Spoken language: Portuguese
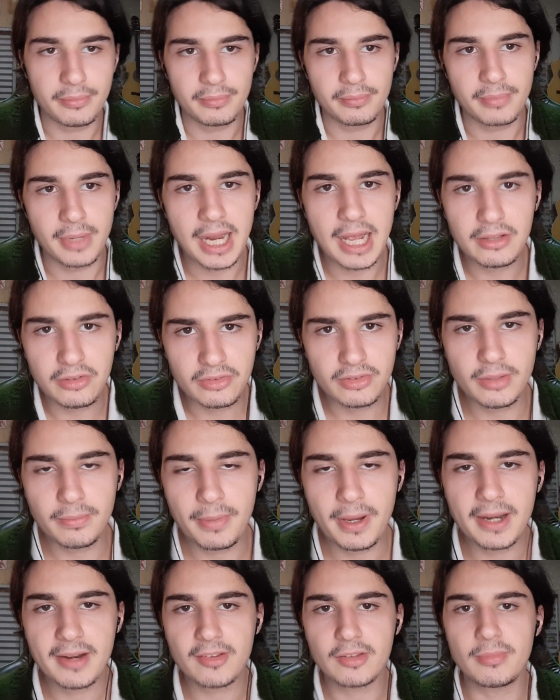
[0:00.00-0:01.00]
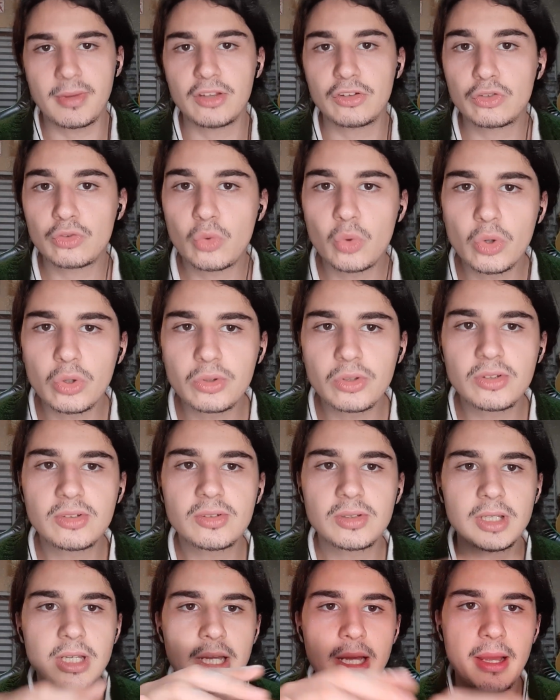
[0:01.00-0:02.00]
braços e pernas mais
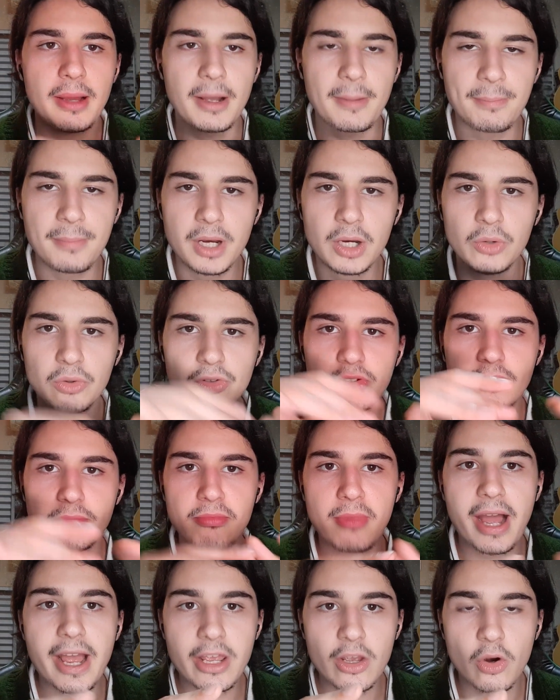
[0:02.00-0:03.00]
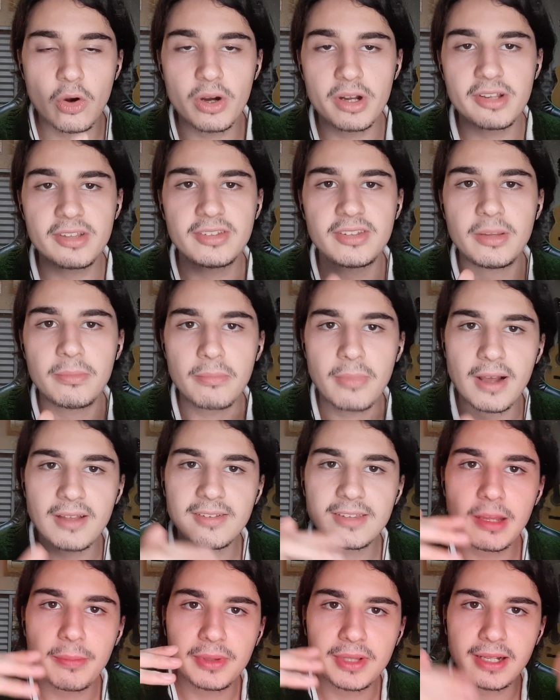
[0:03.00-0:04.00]
curtos, mãos maiores e mais
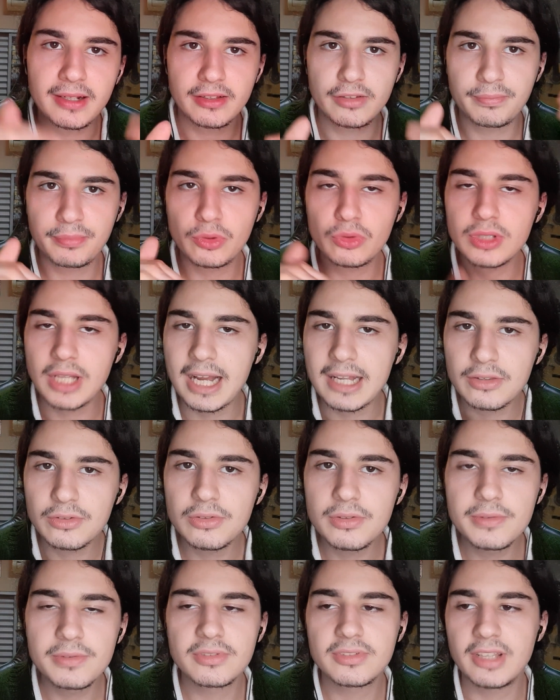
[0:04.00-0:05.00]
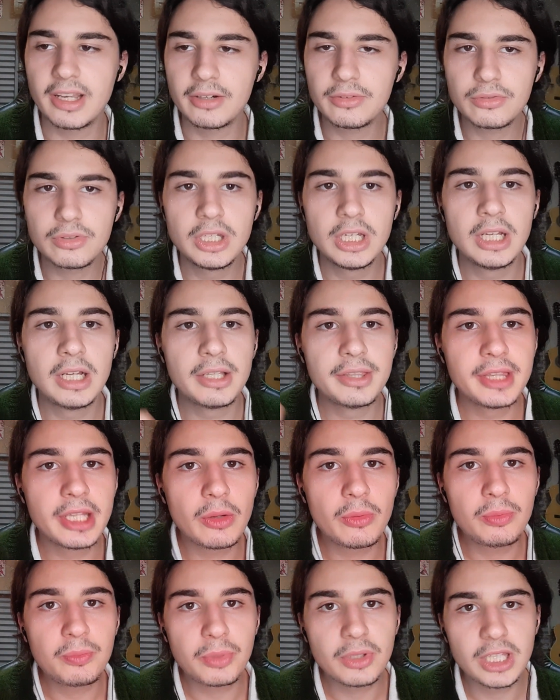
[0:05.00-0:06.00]
adaptadas para o nado, certo?
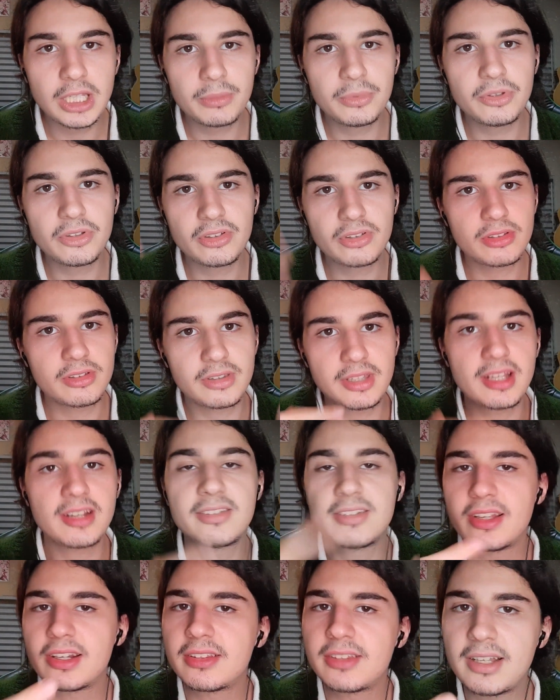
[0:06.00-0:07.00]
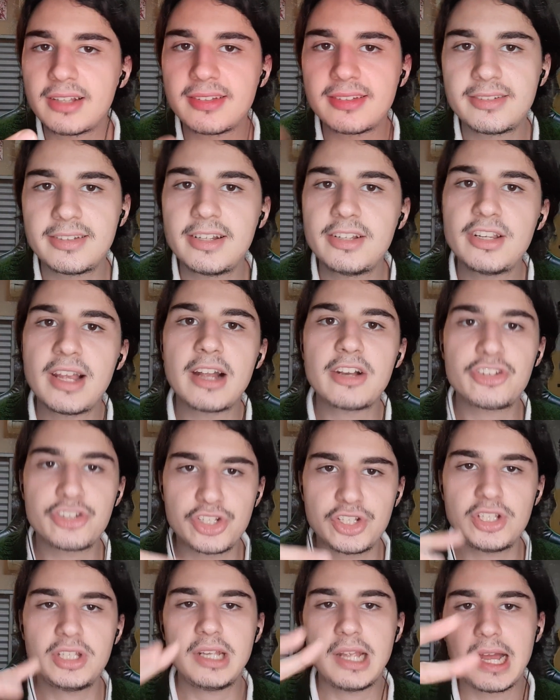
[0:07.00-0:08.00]
Não podemos ter certeza se ele já
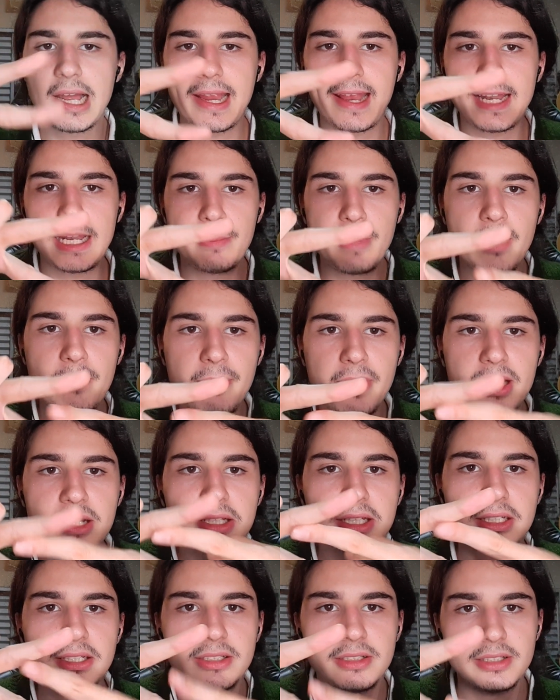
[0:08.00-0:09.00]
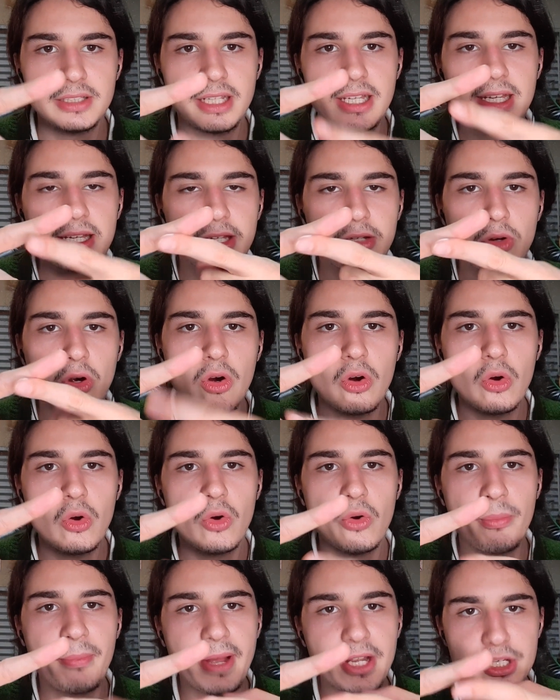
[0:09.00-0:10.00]
tinha aquela membrana, né, igual
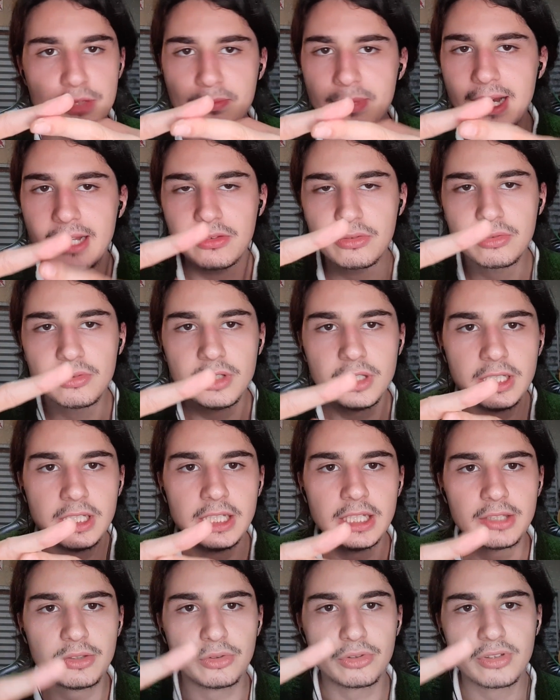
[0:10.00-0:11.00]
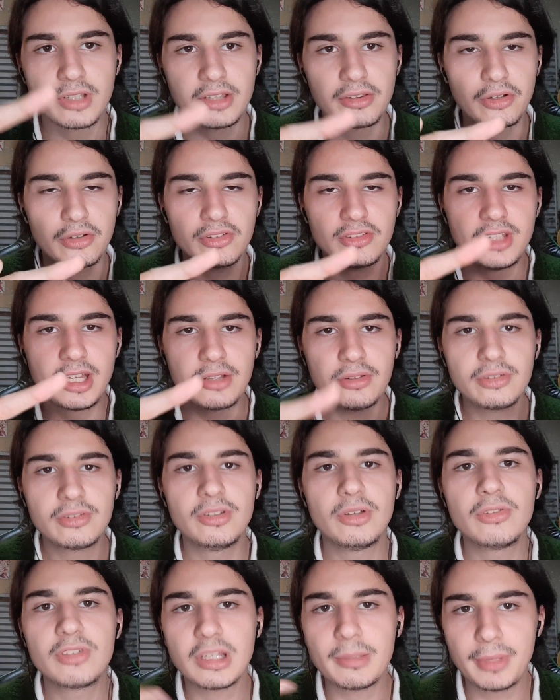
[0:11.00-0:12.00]
o pé de pato, entre os dedos,
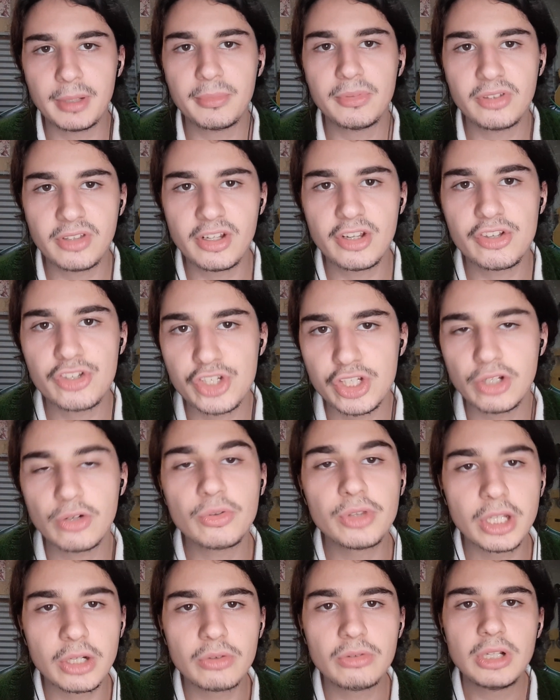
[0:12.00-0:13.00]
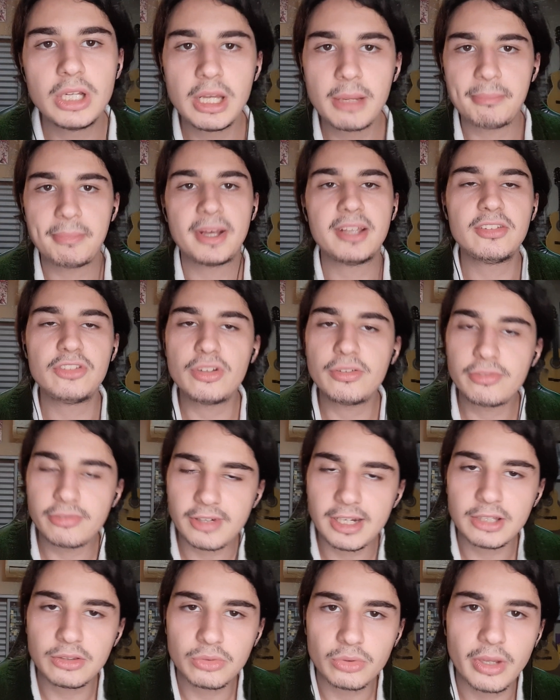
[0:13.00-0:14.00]
não sabemos se ele tinha ou não, mas de
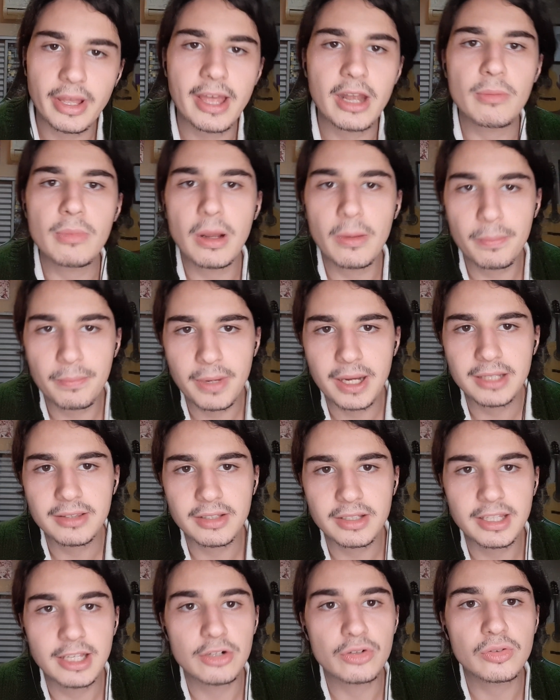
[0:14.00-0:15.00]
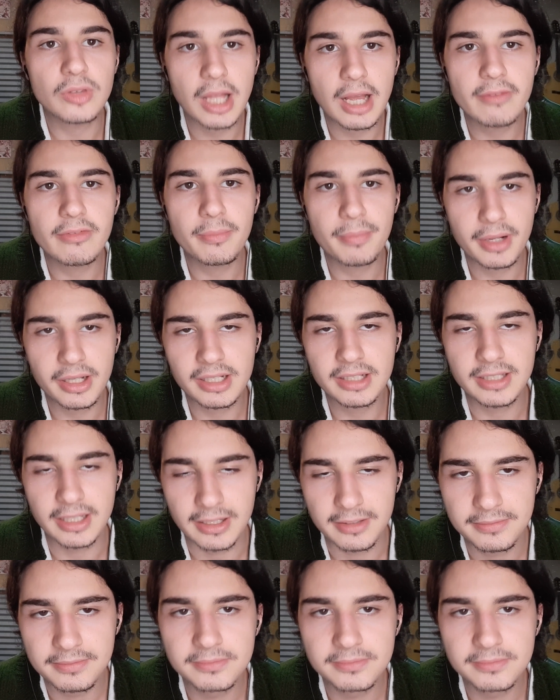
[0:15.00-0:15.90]
fato era uma pata que ajudava para nadar,